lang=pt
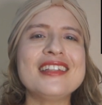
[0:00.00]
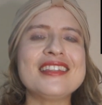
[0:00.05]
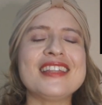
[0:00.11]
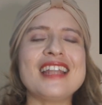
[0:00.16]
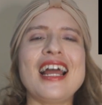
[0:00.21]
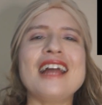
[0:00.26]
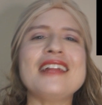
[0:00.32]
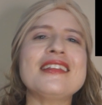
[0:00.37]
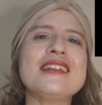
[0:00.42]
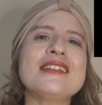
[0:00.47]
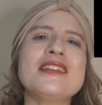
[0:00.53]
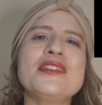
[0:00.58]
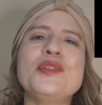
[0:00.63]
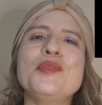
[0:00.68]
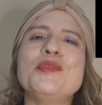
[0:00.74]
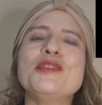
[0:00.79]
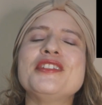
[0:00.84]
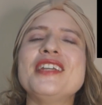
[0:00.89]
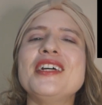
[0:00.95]
Trata-se
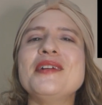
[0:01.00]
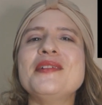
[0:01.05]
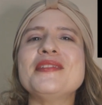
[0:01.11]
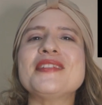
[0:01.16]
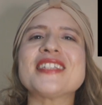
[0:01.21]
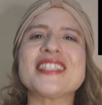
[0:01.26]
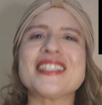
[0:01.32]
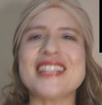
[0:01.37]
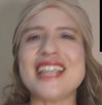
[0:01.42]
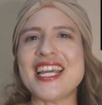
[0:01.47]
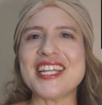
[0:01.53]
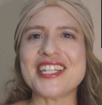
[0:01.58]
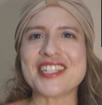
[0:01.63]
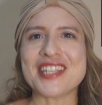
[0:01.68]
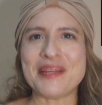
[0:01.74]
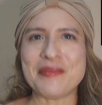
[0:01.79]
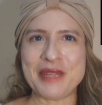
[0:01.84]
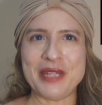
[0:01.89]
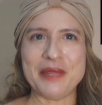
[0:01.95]
do botão
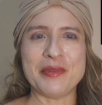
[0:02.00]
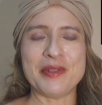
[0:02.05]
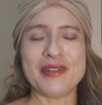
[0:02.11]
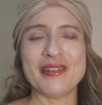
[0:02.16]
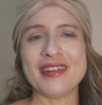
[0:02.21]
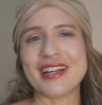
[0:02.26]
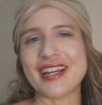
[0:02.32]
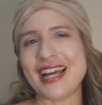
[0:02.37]
Seja Membro.